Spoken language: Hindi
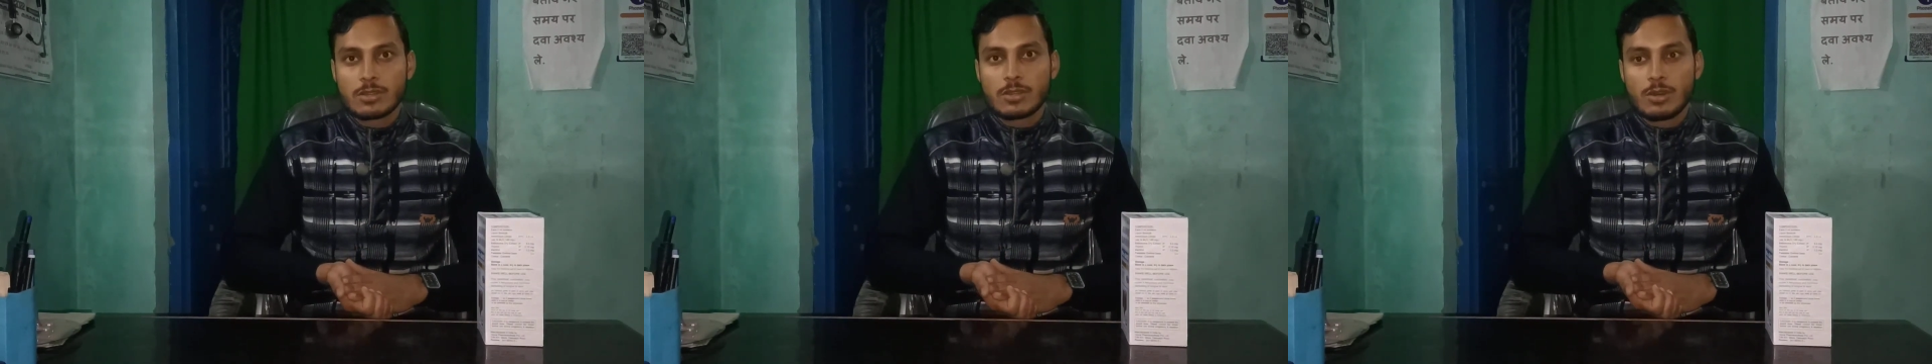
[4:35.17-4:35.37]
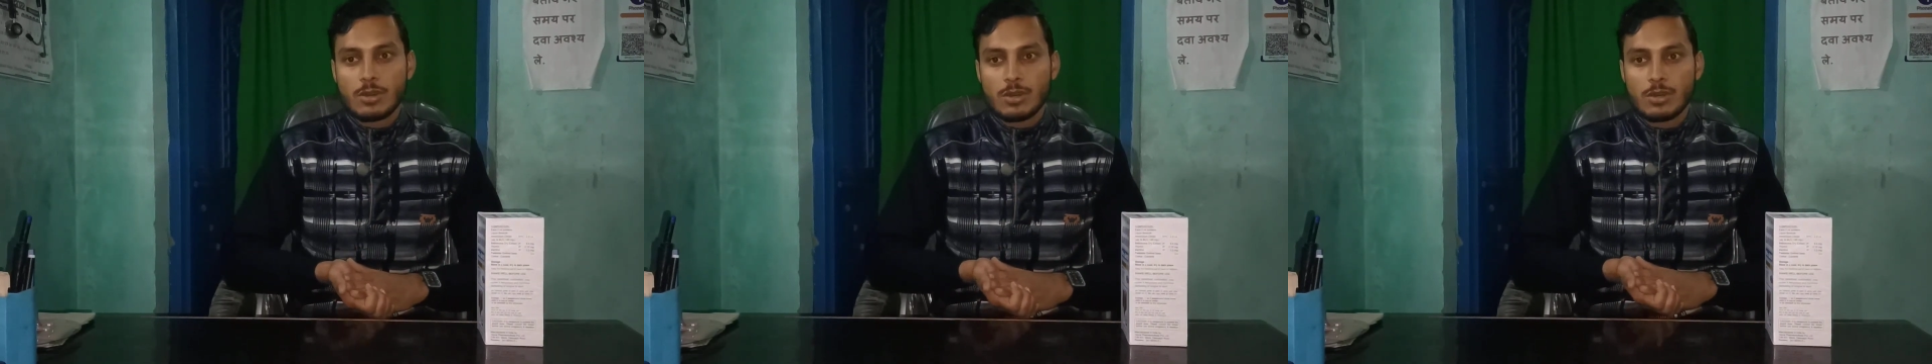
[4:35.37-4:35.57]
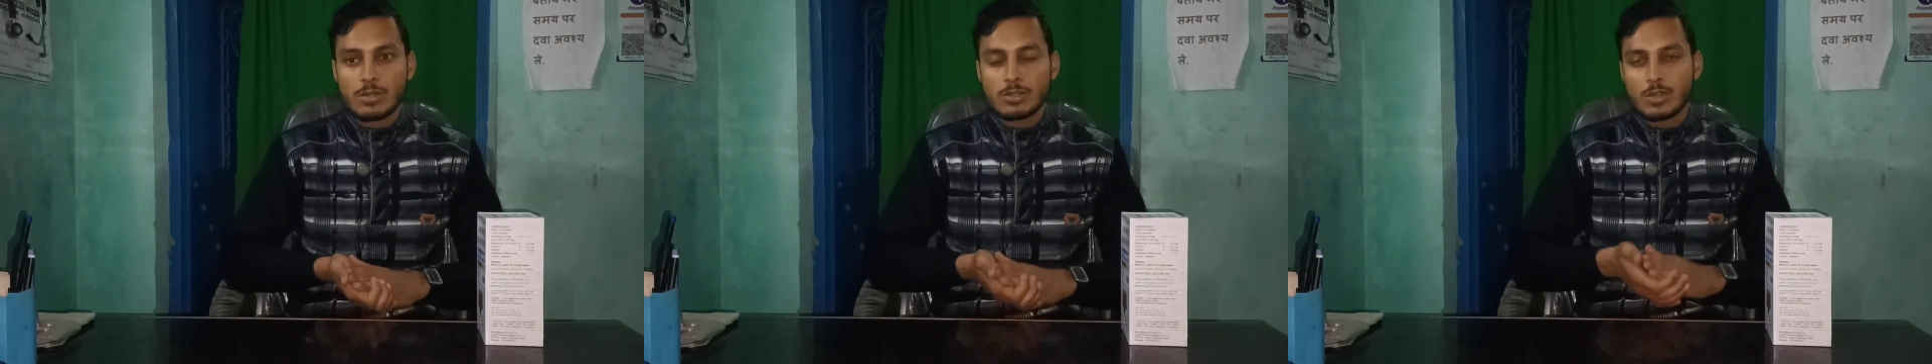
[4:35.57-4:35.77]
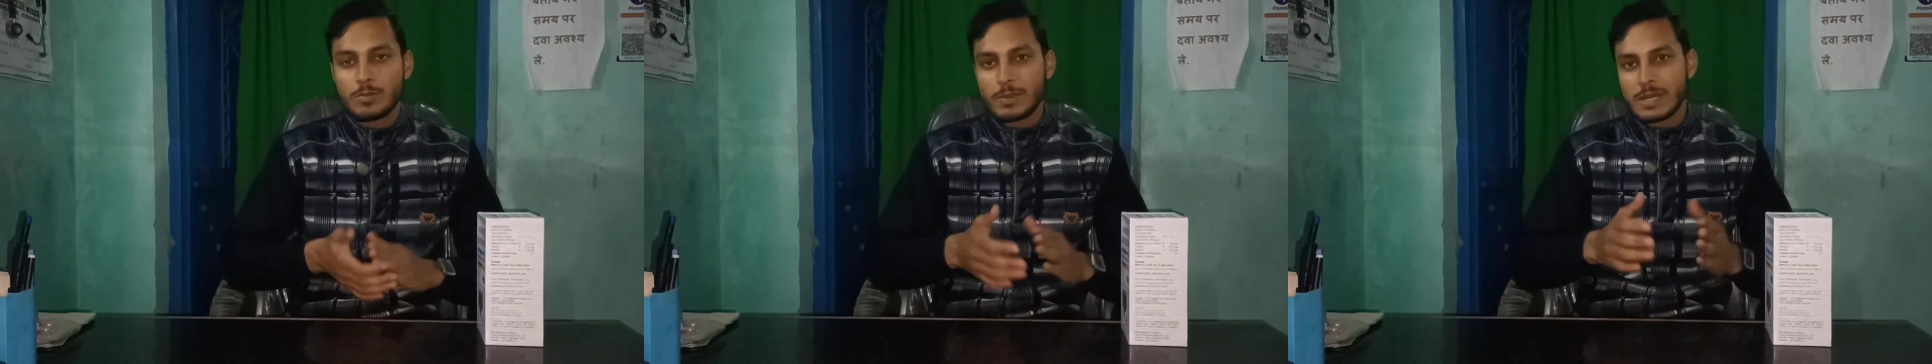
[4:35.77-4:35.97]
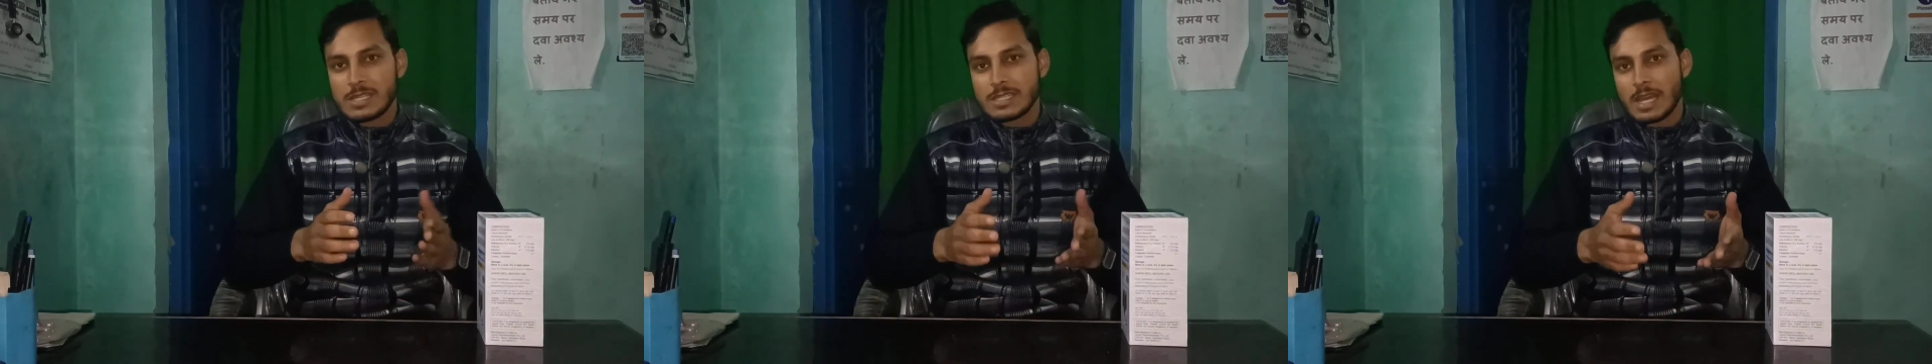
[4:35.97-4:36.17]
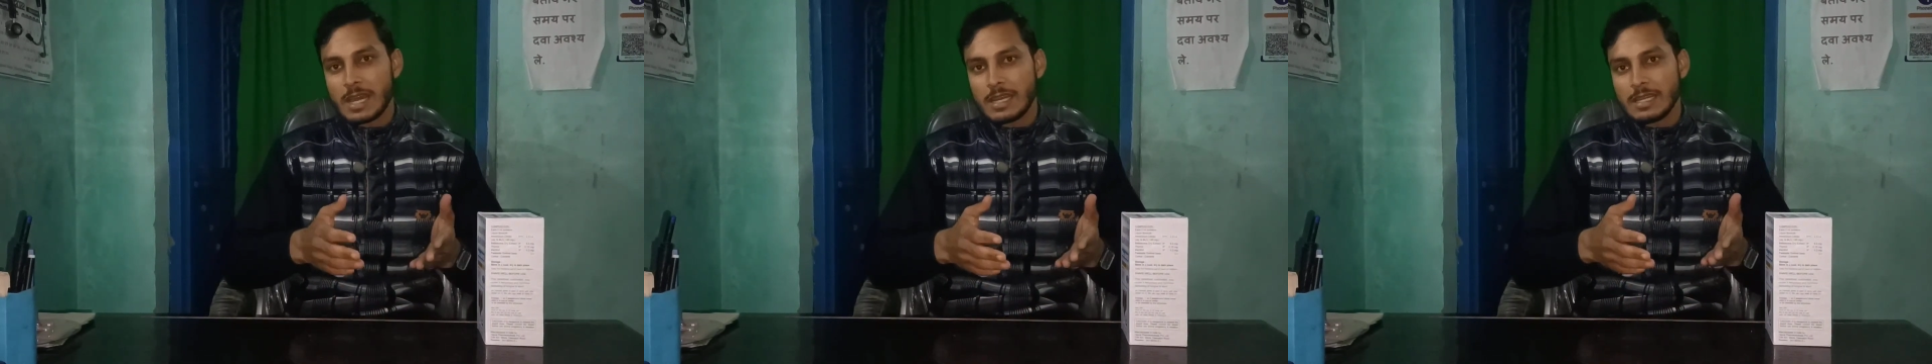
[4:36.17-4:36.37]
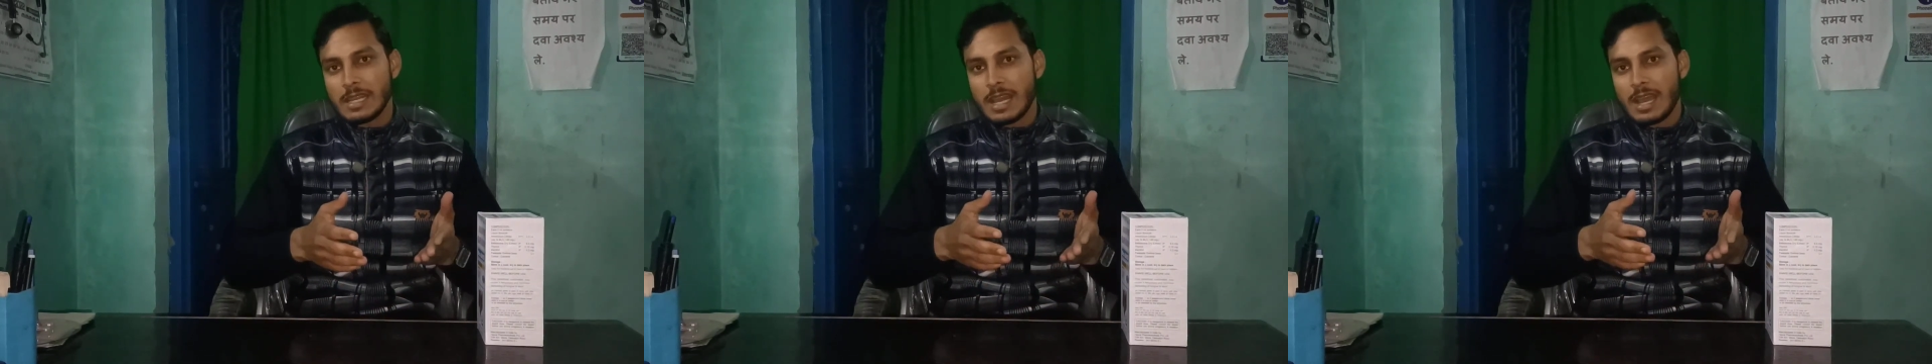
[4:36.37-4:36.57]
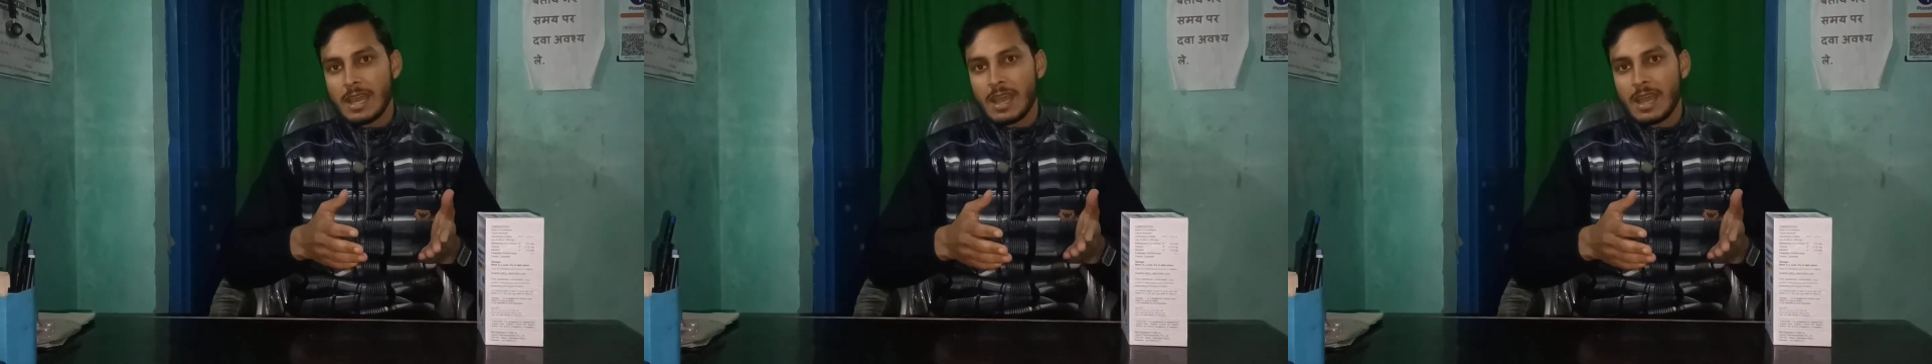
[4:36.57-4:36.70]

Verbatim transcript: तो जो परेशानियां